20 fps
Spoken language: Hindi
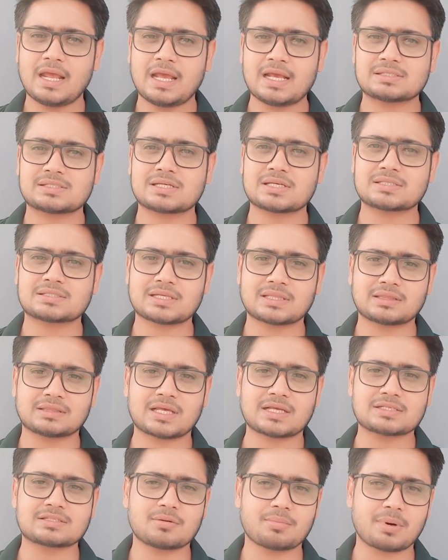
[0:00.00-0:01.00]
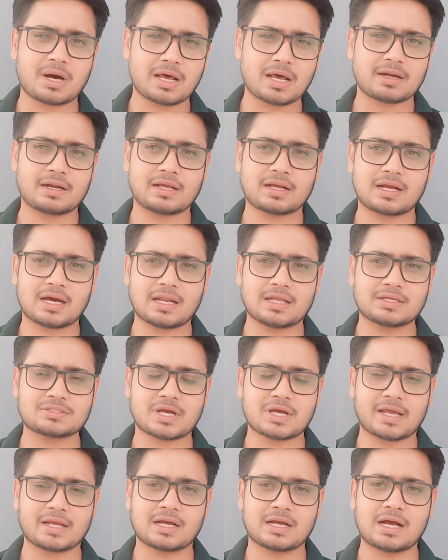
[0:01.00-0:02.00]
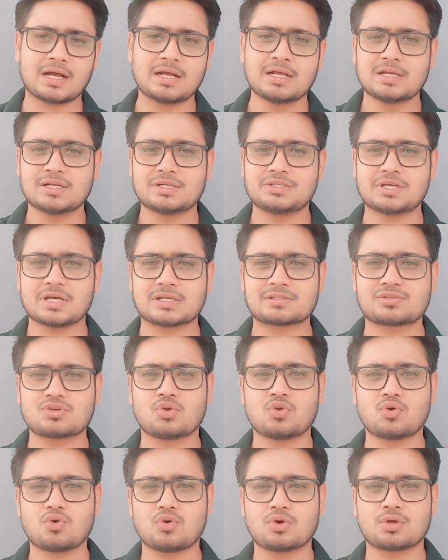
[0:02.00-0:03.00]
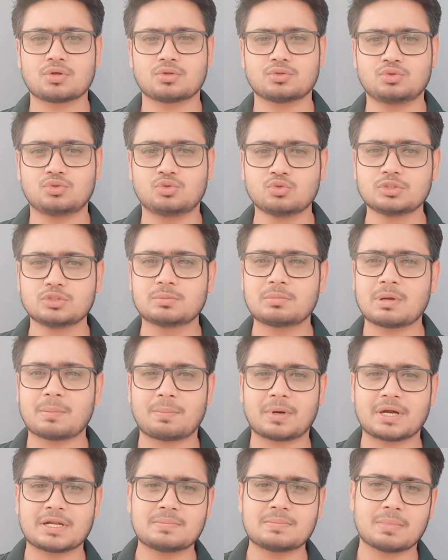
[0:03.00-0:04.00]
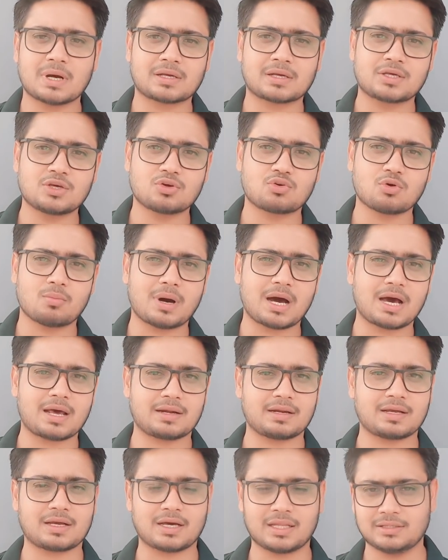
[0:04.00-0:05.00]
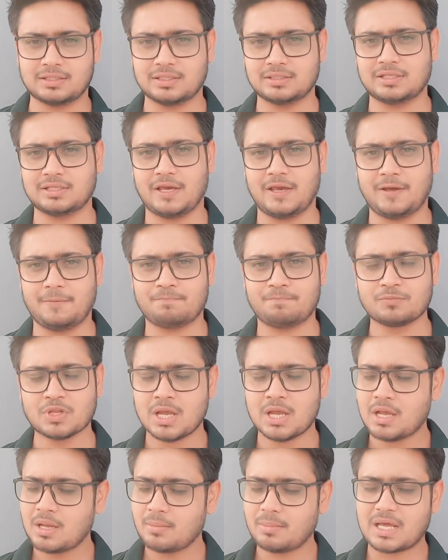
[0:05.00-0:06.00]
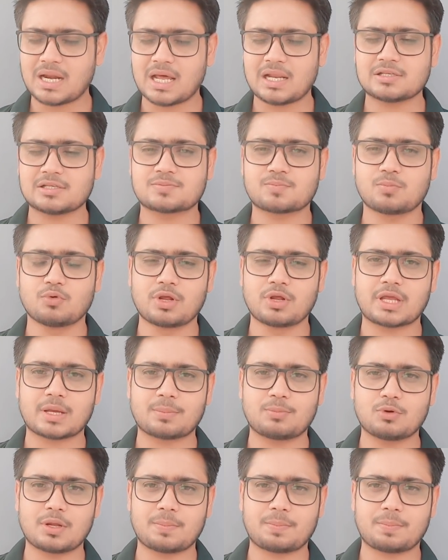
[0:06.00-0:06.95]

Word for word: ऐसे सत्ता से बाहर निकाला जाएगा जैसे लोग दूध में पड़ी मक्खी को बाहर निकाल देते हैं बहरहाल इस पूरे के पूरे